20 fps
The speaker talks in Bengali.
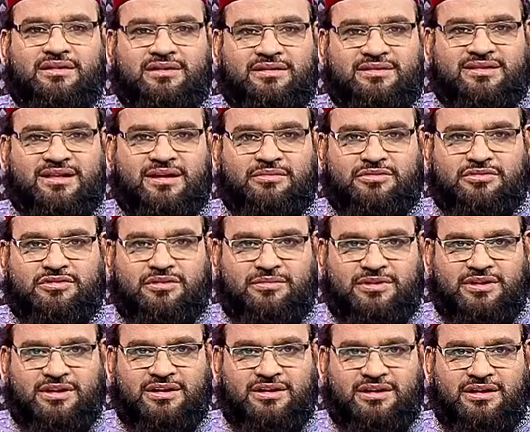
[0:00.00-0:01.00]
ইসলাম ও
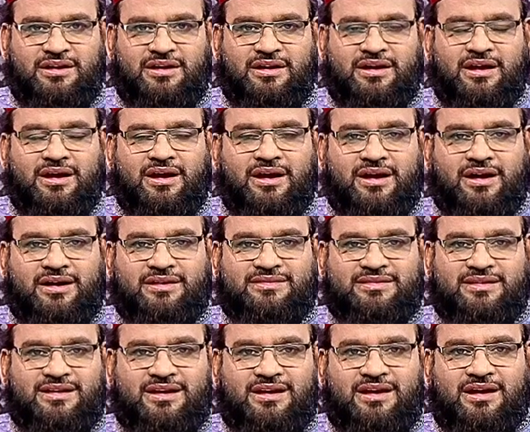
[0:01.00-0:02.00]
সমাধান নিয়ে
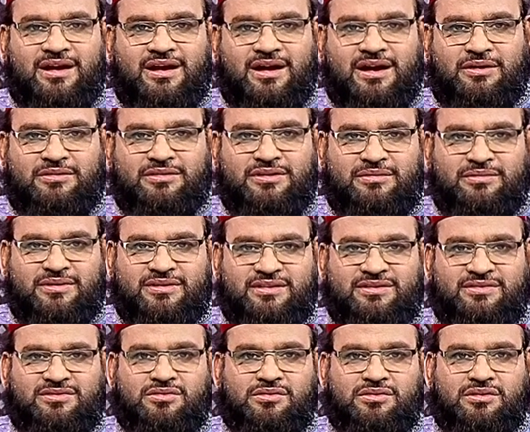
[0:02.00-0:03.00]
আজকে আমাদের মাঝে
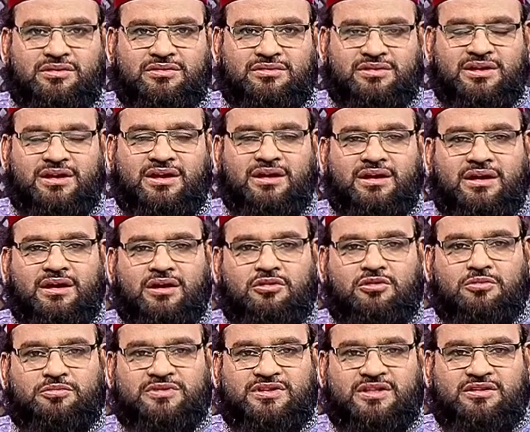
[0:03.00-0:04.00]
স্টুডিওতে
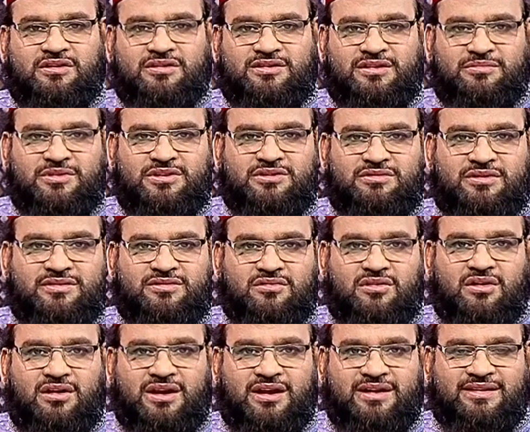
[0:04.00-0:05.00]
উপস্থিত হয়েছেন বিশিষ্ট
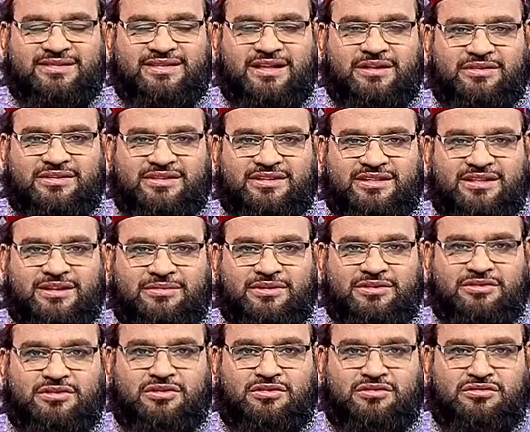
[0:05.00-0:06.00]
স্কলার ইসলামিক
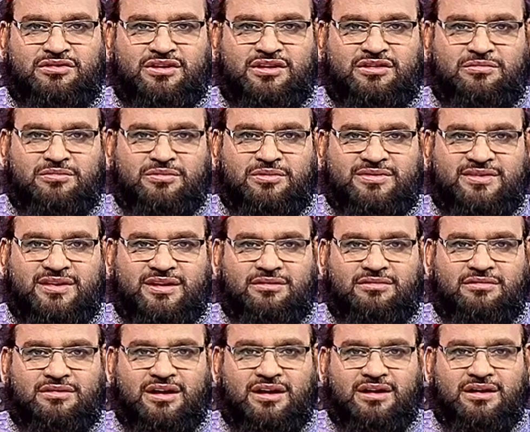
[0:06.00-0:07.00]
চিন্তাবিদ জননন্দিত মোহাম্মদ
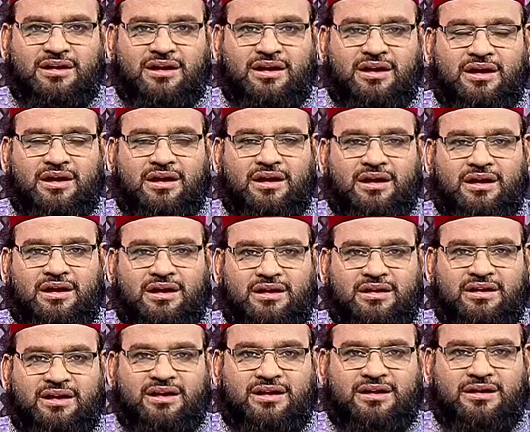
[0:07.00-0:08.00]
কোরআন
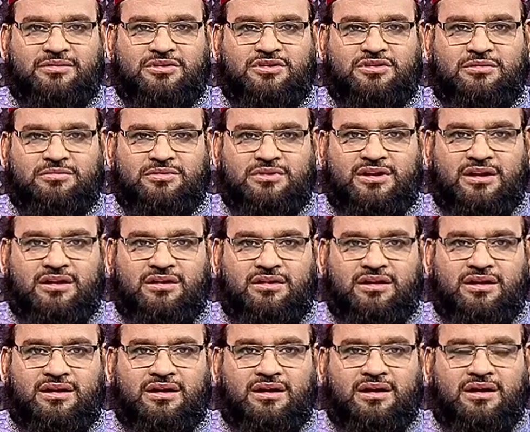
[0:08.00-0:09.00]
ঢাকা
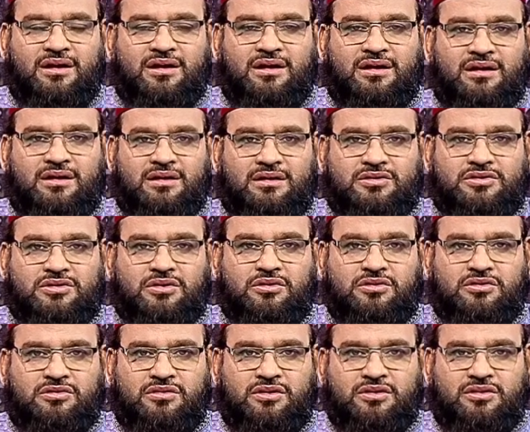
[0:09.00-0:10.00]
বিশ্ববিদ্যালয়ের
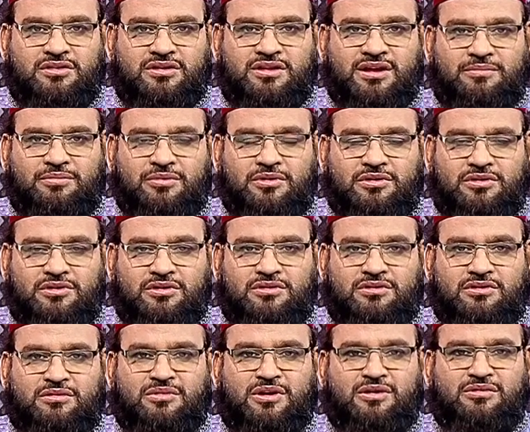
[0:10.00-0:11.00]
সহযোগী অধ্যাপক
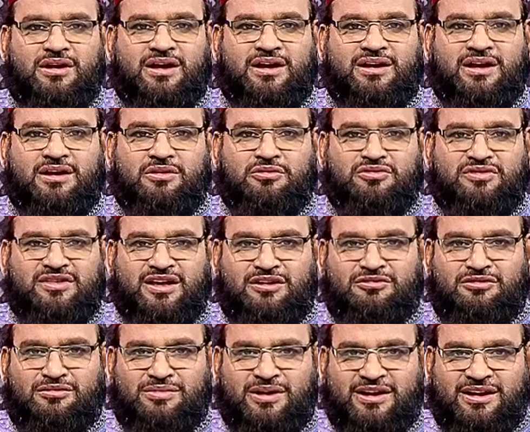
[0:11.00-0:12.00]
ডক্টর মাওলানা
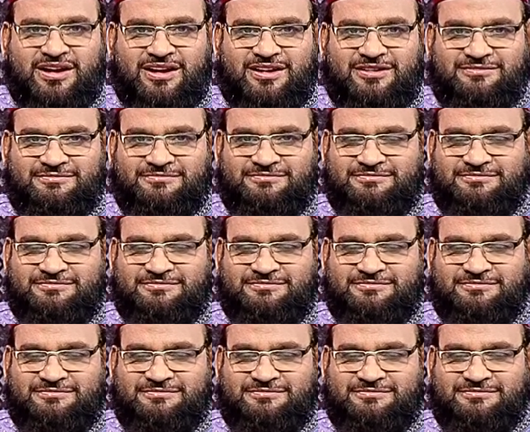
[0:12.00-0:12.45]
হুসাইনুল মান্নার